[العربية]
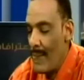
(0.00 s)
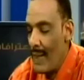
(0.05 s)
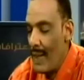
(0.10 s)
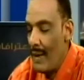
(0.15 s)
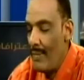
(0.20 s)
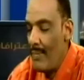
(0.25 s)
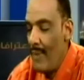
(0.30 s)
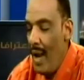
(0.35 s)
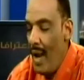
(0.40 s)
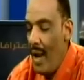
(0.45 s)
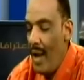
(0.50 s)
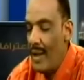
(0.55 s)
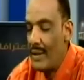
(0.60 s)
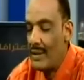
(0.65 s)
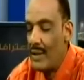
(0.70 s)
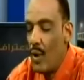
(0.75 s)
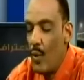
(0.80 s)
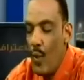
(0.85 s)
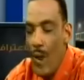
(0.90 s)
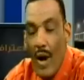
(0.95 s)
مع
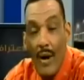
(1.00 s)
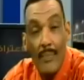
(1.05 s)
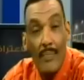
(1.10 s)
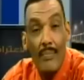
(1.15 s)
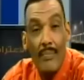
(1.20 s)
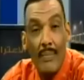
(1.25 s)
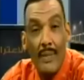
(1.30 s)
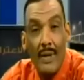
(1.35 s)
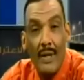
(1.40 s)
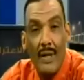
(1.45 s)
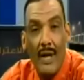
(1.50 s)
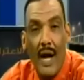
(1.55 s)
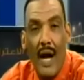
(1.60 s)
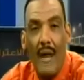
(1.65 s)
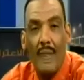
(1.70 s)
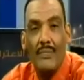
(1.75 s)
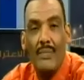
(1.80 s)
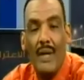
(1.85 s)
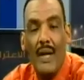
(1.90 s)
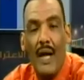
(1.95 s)
توأم
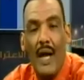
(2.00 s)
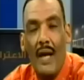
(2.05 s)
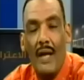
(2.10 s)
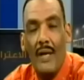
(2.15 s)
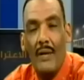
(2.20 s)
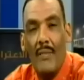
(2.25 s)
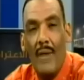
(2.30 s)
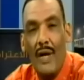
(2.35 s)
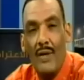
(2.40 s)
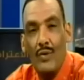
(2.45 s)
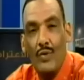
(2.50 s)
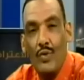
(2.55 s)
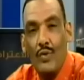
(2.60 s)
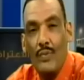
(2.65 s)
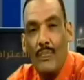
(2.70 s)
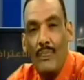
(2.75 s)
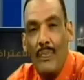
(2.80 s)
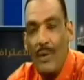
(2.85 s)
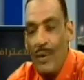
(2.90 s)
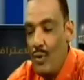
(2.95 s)
عبد الخالق
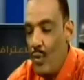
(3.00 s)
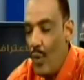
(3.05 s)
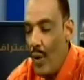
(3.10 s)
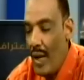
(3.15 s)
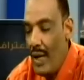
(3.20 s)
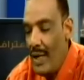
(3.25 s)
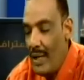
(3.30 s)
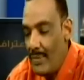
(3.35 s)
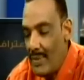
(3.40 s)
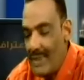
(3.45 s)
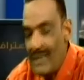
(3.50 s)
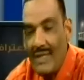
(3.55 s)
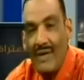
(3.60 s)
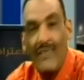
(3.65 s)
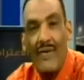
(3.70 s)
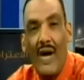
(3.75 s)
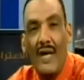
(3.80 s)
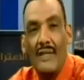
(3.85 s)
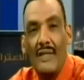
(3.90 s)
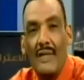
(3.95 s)
محجوب نقلب
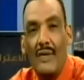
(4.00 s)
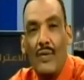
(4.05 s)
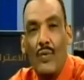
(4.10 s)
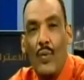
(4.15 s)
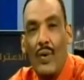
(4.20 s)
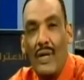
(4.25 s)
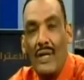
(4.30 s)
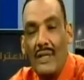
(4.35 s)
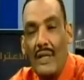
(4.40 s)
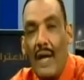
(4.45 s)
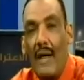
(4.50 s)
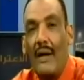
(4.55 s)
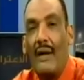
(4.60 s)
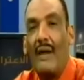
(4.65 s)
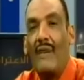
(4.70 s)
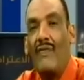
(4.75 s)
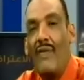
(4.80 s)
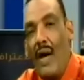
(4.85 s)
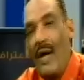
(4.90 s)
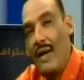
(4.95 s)
الدفاتر
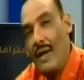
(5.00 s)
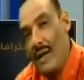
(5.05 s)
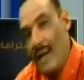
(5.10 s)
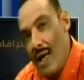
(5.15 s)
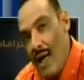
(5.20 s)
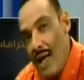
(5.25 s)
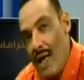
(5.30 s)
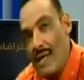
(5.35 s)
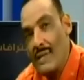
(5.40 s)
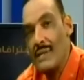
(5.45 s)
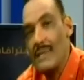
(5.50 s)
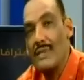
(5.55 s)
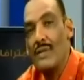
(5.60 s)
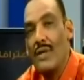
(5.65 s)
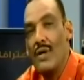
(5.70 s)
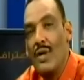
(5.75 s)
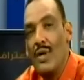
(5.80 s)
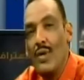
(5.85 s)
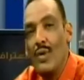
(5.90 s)
ونتعرف على الخاص